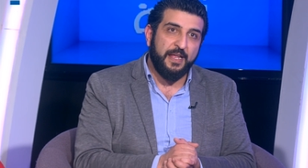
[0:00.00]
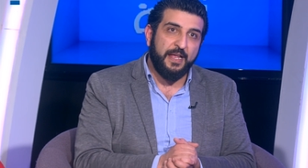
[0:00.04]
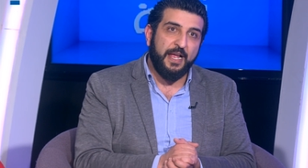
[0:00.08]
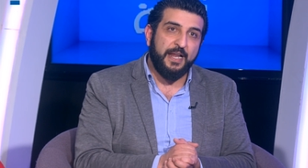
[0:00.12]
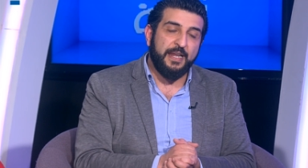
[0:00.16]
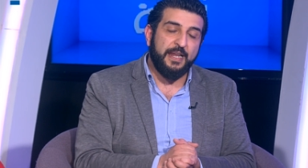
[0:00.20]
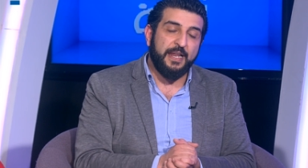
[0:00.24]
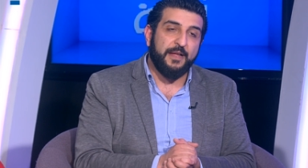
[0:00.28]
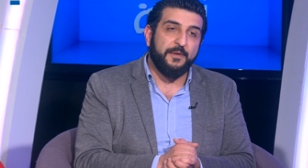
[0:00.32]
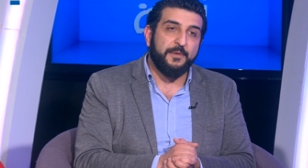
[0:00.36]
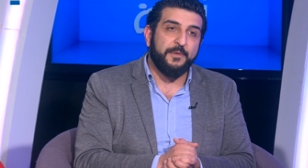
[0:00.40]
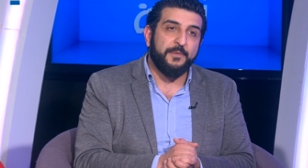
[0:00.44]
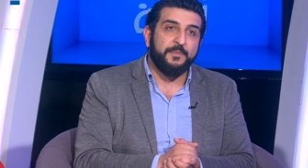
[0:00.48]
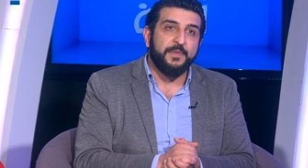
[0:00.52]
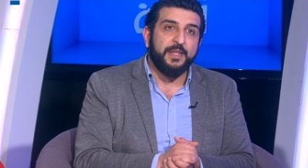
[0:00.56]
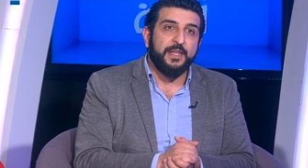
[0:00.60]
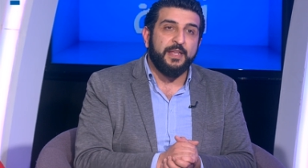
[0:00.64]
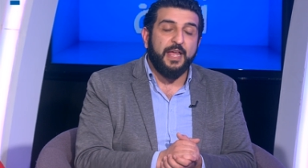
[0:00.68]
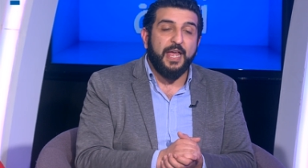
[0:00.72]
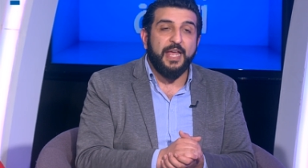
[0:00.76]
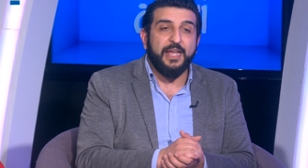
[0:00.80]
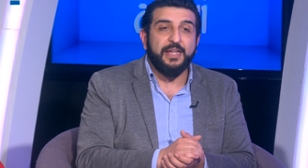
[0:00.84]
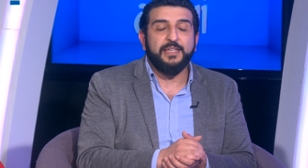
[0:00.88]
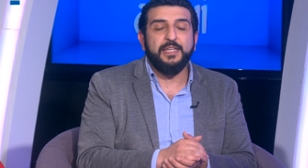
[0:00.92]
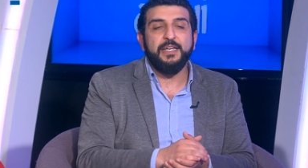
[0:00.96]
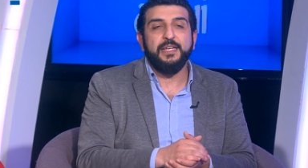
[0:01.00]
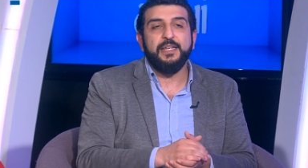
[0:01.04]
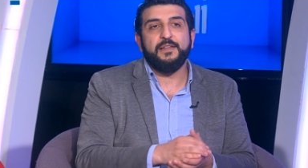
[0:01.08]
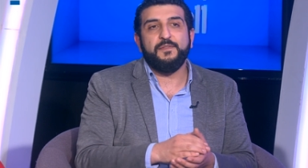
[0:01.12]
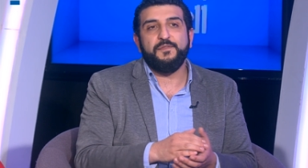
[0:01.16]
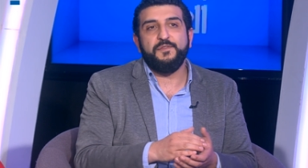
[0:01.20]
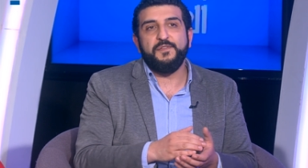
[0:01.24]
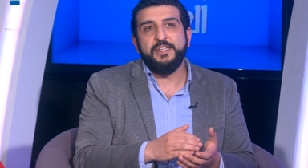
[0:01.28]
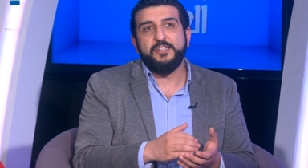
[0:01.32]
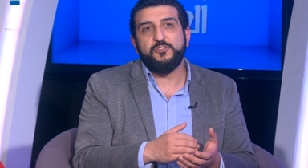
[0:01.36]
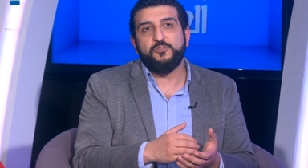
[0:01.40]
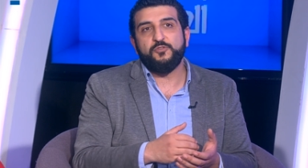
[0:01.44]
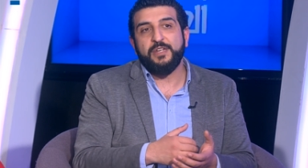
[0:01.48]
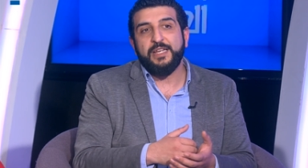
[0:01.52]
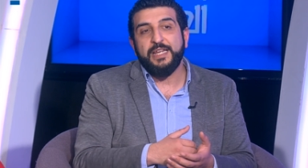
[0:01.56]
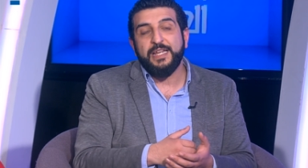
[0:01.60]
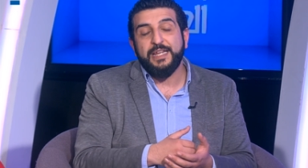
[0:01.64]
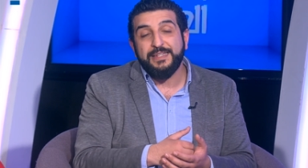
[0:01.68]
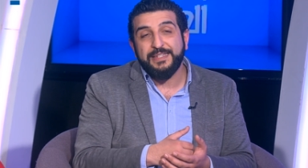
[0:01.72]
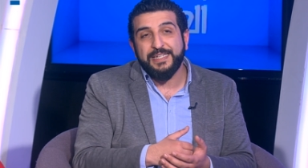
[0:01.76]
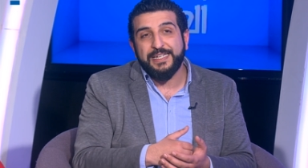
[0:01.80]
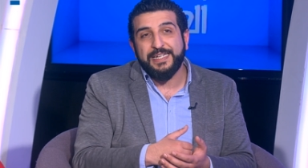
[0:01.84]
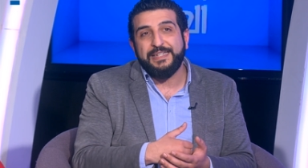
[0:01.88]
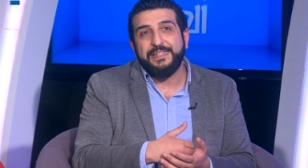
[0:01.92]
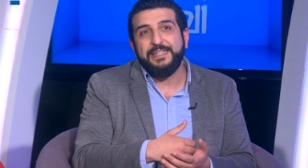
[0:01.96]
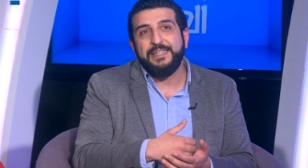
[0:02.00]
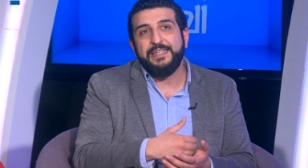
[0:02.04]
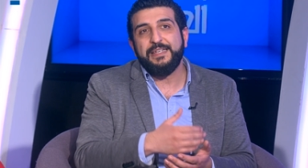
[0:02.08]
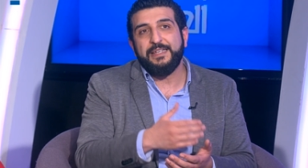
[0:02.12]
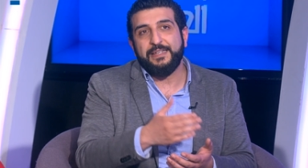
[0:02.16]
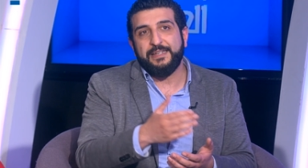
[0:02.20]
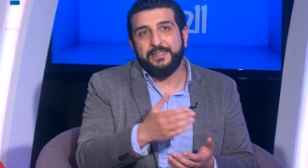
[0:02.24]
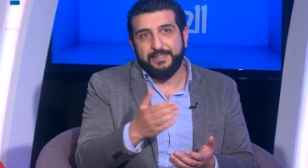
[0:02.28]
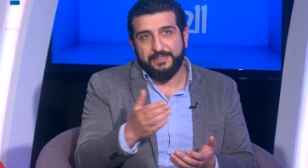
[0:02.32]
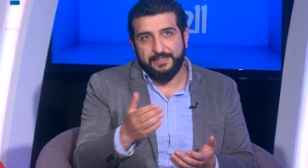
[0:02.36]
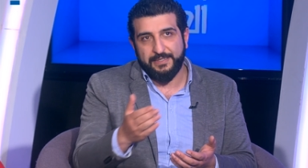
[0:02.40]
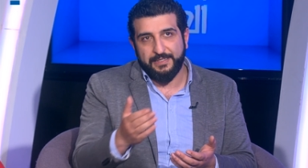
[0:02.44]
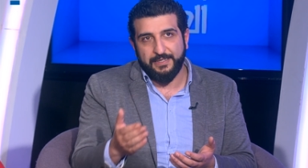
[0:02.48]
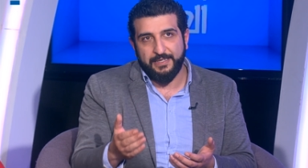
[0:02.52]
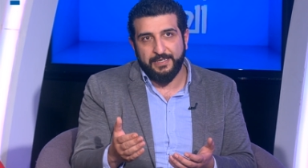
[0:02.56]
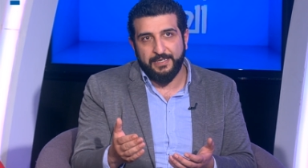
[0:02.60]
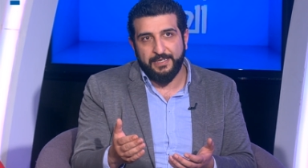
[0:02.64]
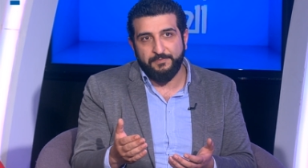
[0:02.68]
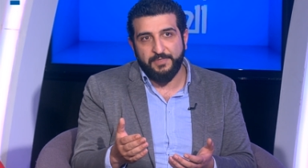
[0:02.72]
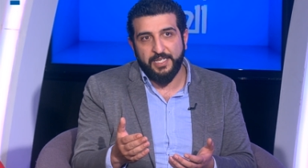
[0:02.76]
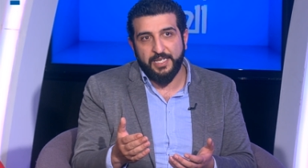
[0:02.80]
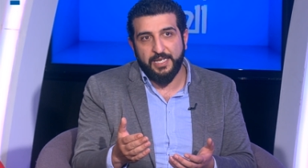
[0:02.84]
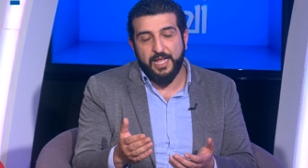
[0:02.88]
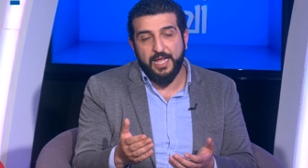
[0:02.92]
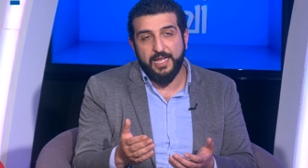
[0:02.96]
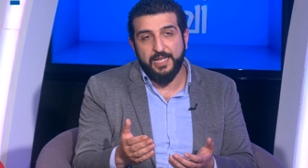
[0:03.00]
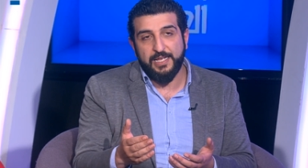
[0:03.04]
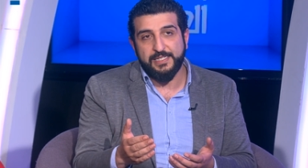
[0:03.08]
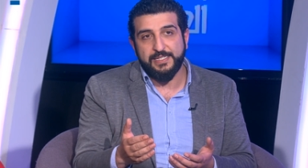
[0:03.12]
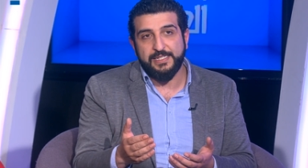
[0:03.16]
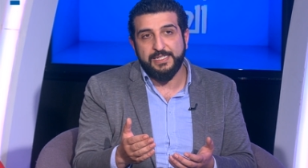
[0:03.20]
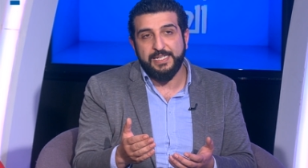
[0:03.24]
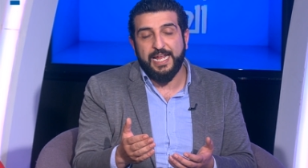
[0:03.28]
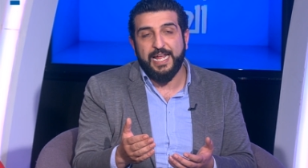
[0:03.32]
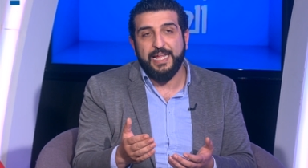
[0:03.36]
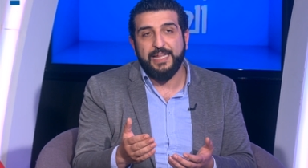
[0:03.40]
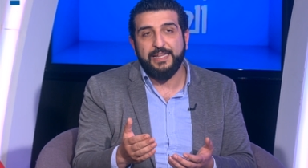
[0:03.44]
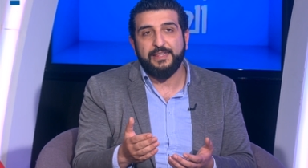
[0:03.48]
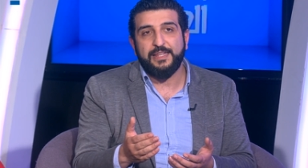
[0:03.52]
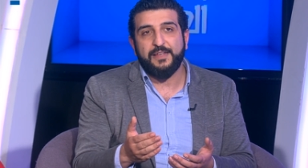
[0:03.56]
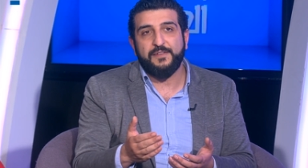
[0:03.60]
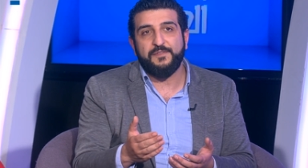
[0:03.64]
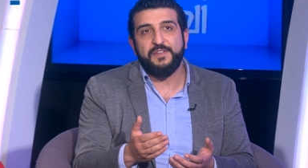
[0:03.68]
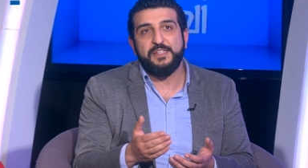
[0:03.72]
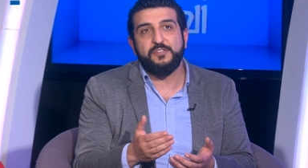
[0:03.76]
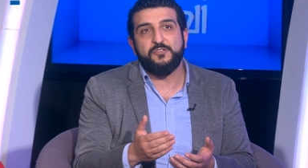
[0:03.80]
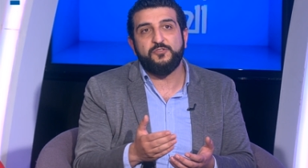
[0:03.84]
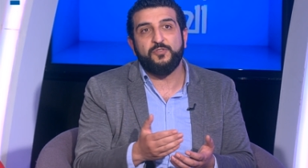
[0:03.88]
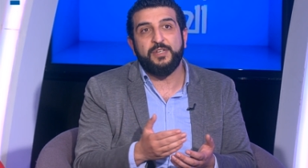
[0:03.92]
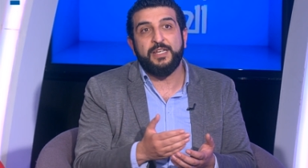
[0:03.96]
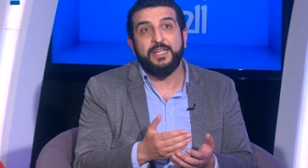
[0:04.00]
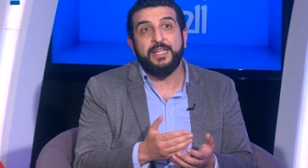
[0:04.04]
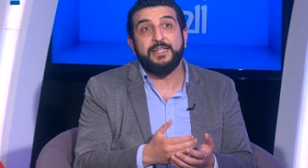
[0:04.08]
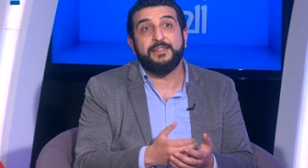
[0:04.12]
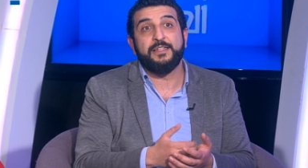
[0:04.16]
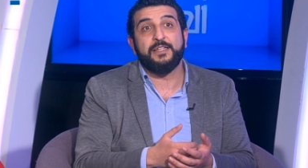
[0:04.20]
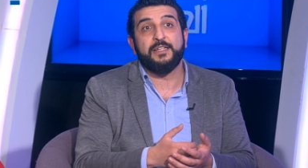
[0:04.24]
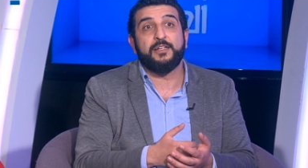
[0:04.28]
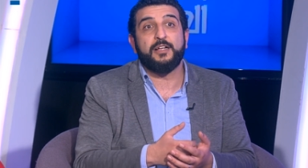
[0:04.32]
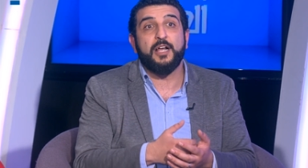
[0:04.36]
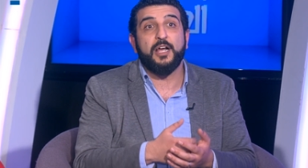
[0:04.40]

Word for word: هلا اكيد في سلالات كثير آه، من الاحصنه حتى في سلالات